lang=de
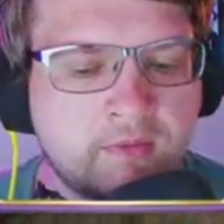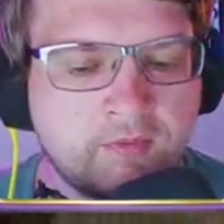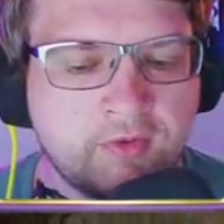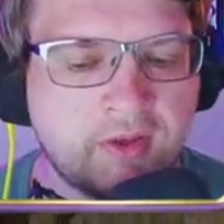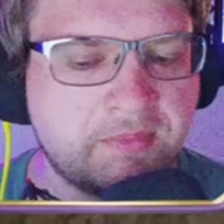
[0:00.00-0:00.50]

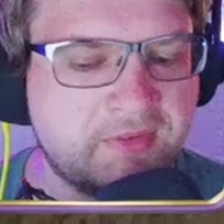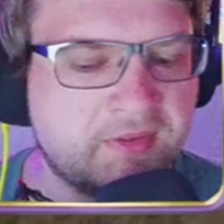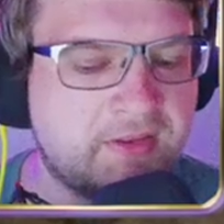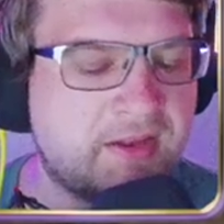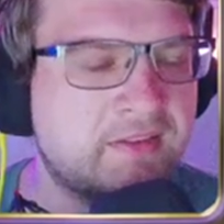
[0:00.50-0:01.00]
Irgendwo gab es
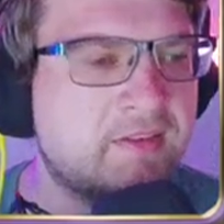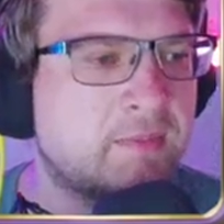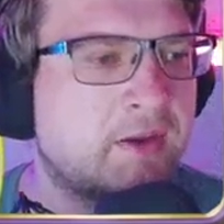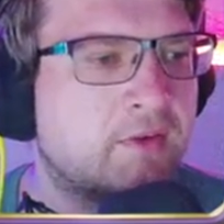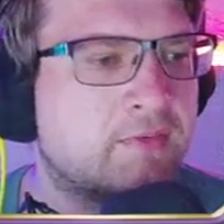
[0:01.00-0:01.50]
eine
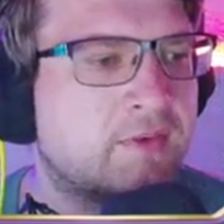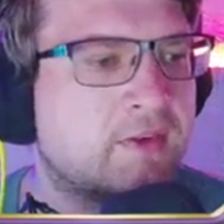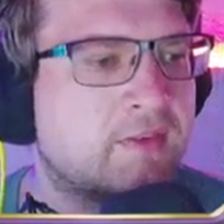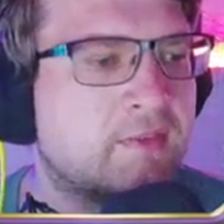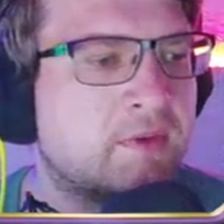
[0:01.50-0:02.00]
langsamer laufende
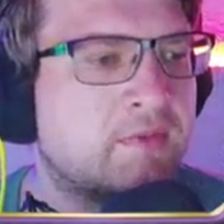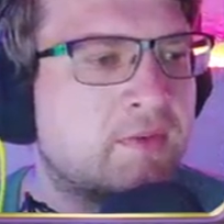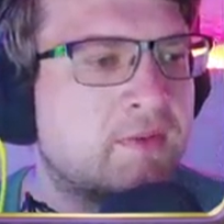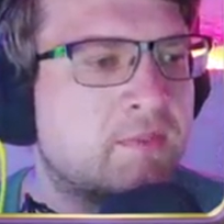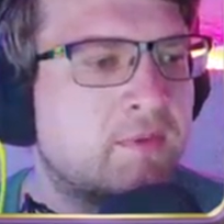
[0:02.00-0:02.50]
Taste, aber ich
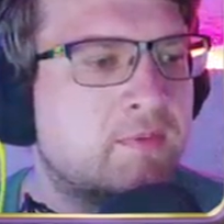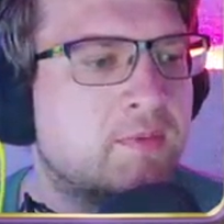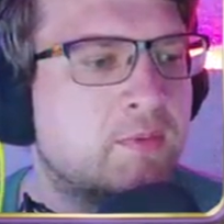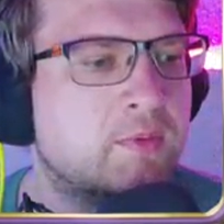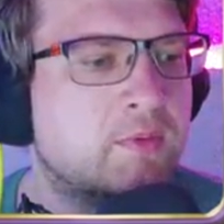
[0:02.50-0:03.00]
weiß nicht mehr
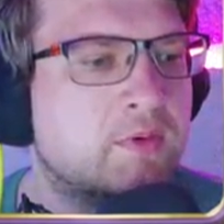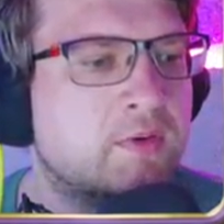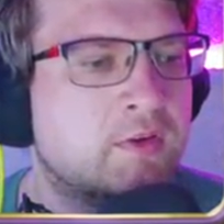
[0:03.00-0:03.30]
wo.